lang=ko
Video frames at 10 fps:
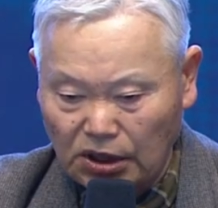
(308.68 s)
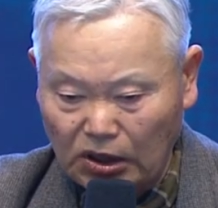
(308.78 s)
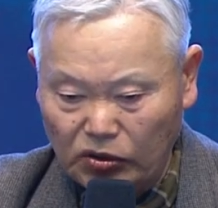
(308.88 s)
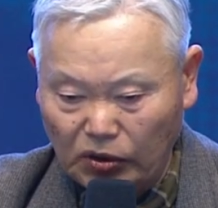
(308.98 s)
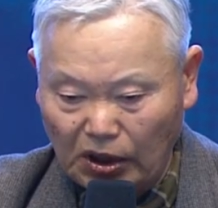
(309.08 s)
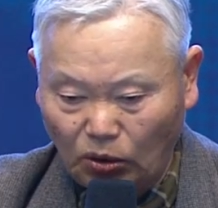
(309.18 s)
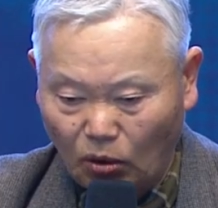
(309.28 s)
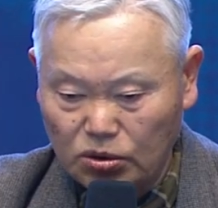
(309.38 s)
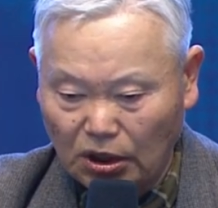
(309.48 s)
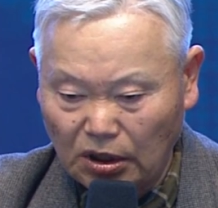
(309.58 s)
제2의
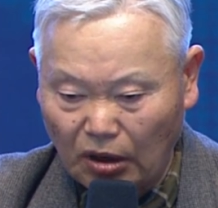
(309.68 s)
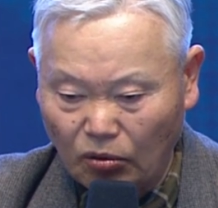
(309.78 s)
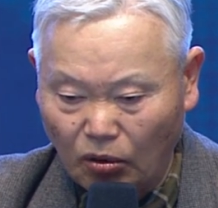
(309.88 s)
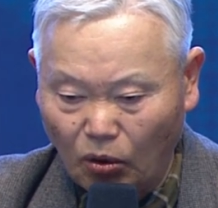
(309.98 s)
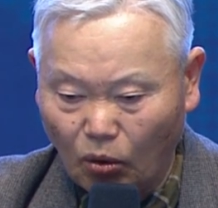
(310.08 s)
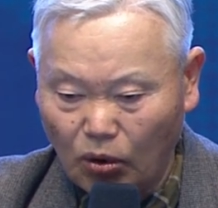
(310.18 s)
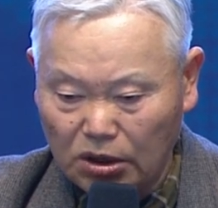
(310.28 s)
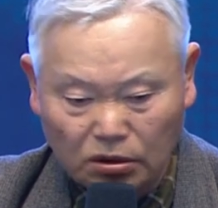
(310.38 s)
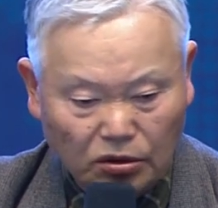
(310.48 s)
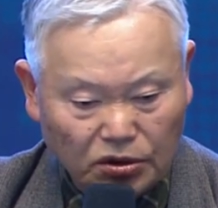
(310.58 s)
통상가군으로
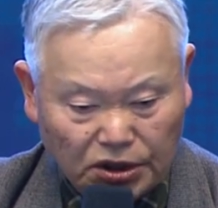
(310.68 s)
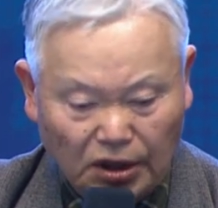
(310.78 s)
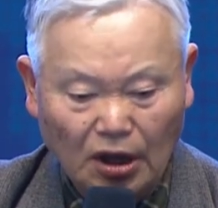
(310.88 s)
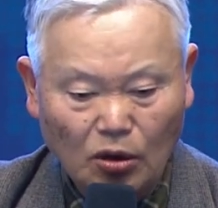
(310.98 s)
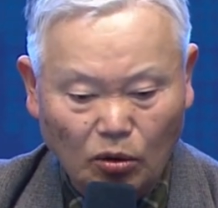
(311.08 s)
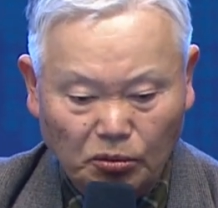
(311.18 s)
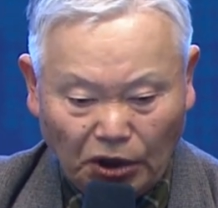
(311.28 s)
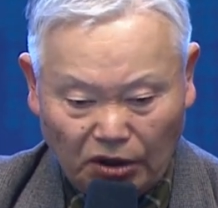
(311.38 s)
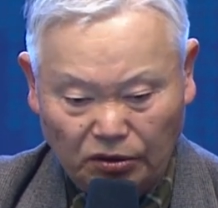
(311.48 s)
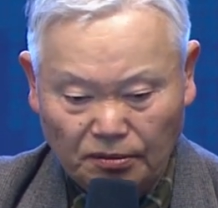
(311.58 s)
올라선 것에
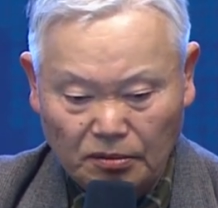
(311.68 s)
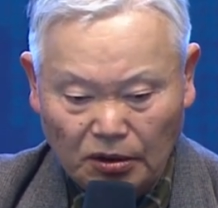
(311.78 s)
고무되어